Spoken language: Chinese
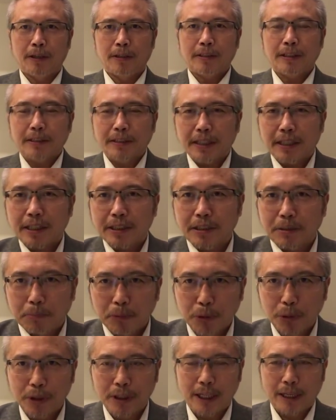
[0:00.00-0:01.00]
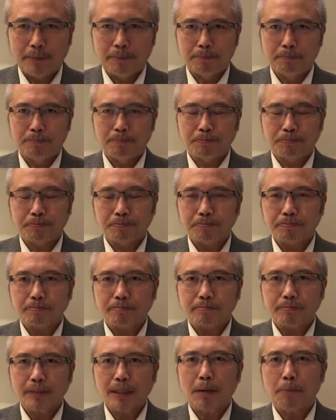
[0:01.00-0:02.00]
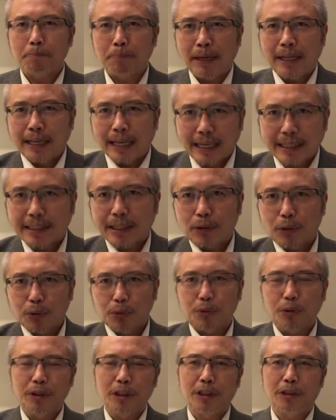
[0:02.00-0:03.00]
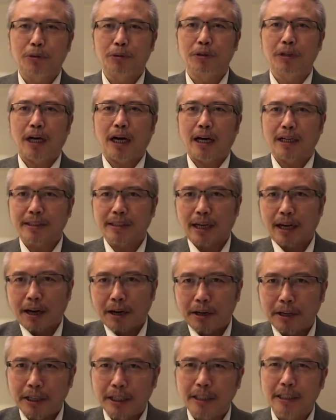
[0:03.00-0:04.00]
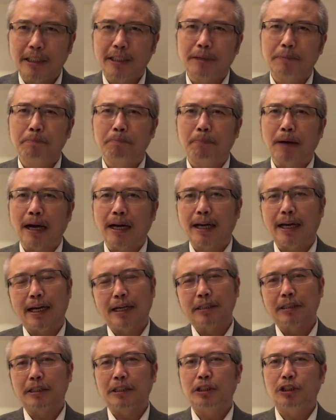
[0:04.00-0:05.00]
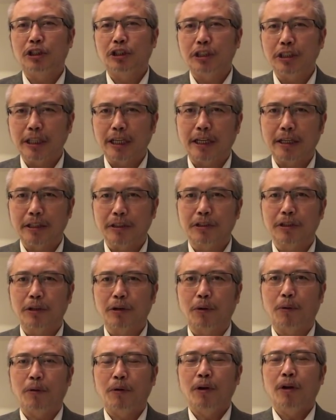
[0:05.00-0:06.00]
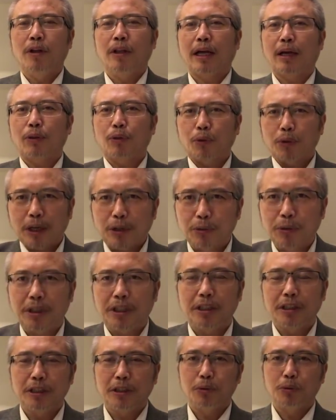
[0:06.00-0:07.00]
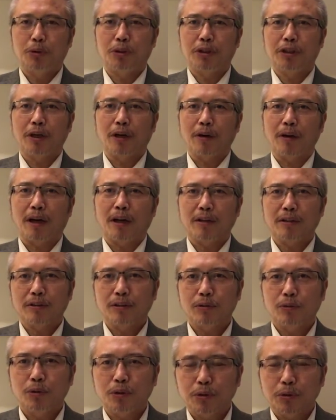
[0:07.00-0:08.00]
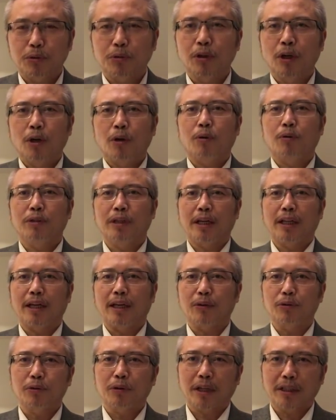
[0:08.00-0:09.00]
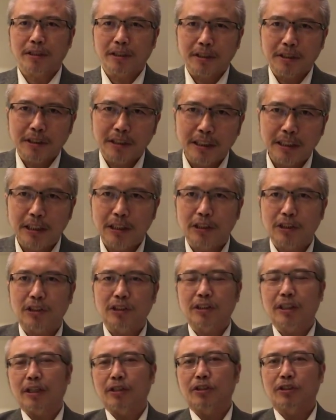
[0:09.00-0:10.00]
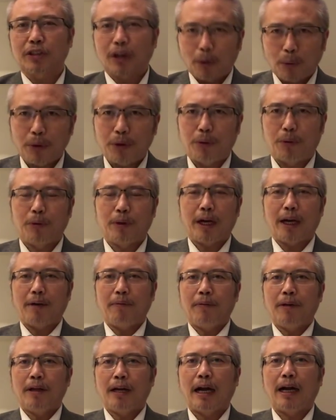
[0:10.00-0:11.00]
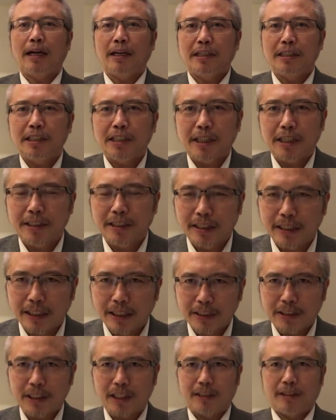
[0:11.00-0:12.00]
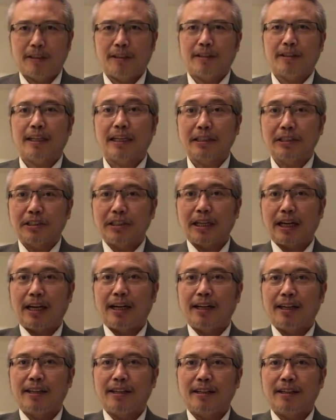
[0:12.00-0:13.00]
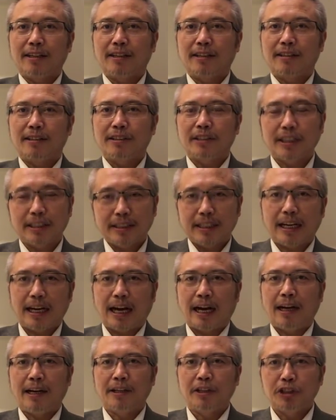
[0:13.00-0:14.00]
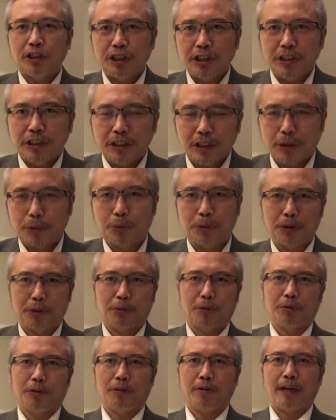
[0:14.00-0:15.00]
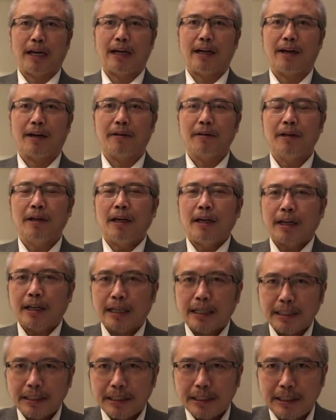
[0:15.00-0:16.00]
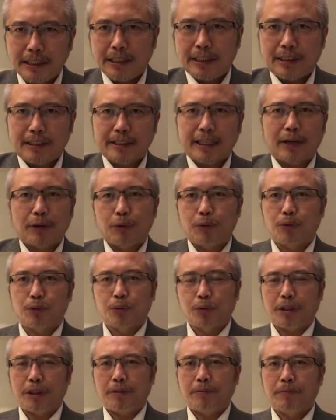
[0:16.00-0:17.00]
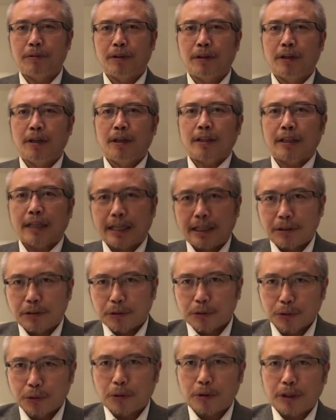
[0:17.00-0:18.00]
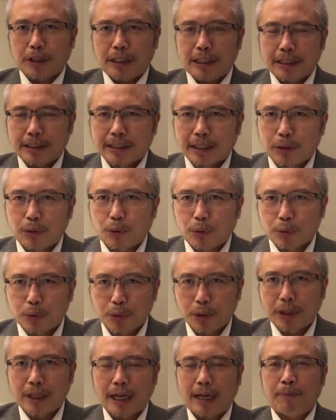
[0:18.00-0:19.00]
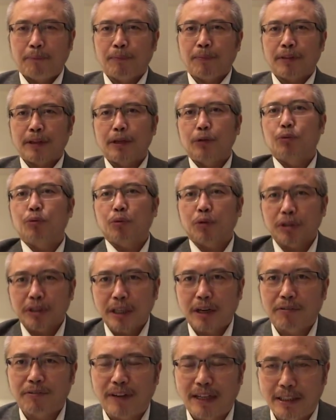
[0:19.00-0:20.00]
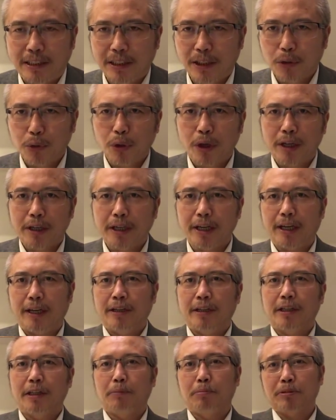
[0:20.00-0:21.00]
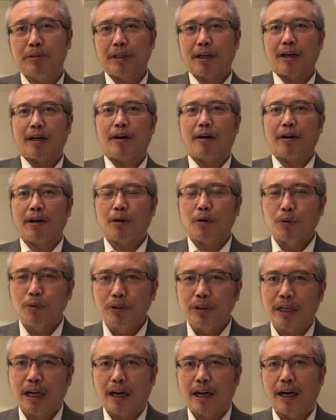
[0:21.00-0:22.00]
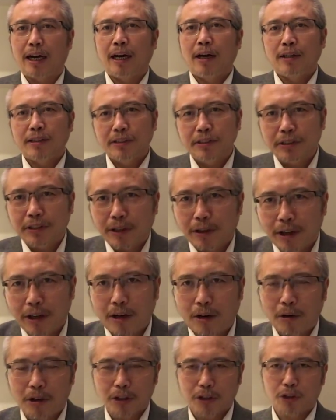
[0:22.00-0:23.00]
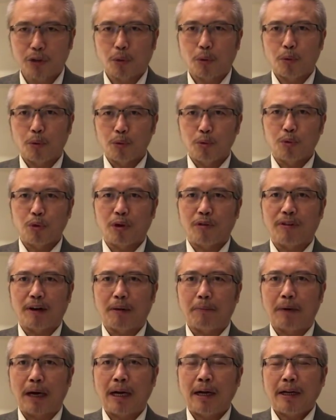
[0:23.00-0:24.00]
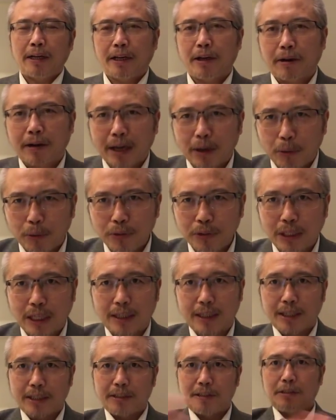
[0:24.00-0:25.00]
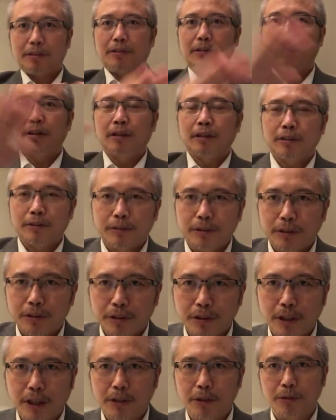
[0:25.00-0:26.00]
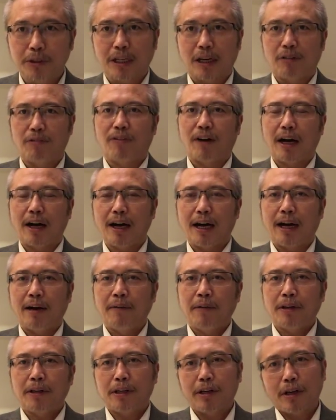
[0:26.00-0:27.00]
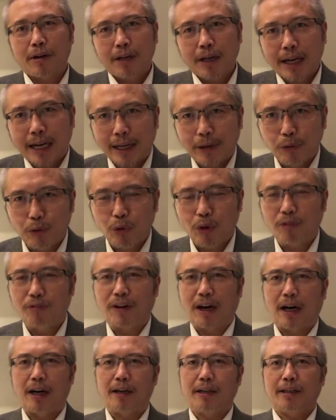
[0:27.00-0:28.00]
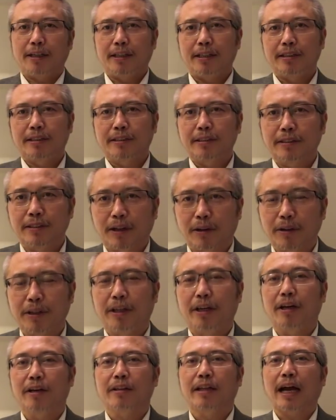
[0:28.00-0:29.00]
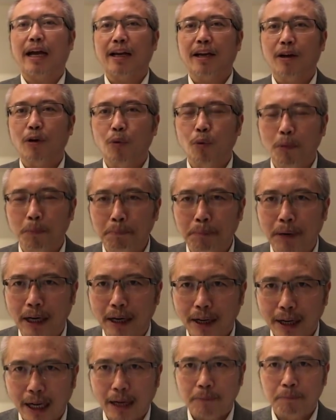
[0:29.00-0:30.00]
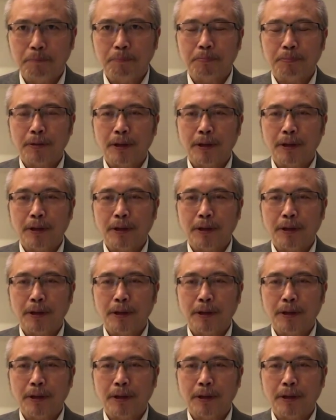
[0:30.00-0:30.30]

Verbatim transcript: 这是一个什么税呢？本来在农村地区啊，在二零零八年还是零七年的时候，那农业税已经取消了。据共产党说啊，这是历史上少有的啊一个德政。但是呢，现在呀，新的税种又来了，耕地占用税。那也就是说，你在农村呢，你如果是要返乡创业，你不是要搞个工厂啊？至少要搞个手工作坊嘛。你要开工厂，那你就就要有厂房啊。你要个开作坊，你至少也要搭一个工棚啊。